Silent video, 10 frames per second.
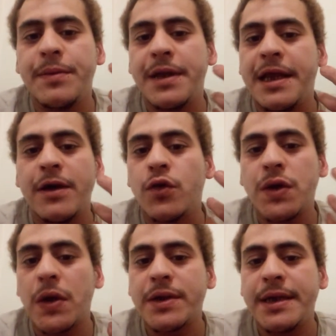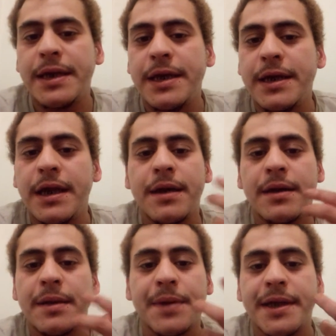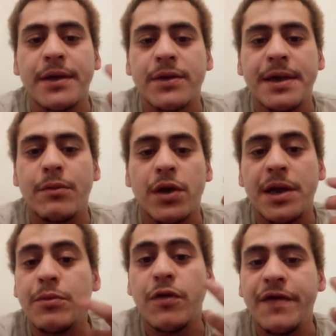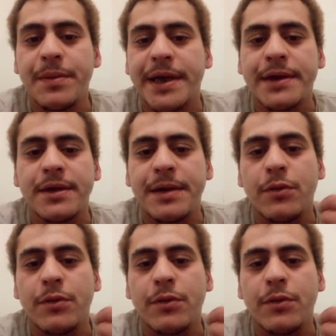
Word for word: les pressentiments, les mauvais pressentiments, les bons pressentiments,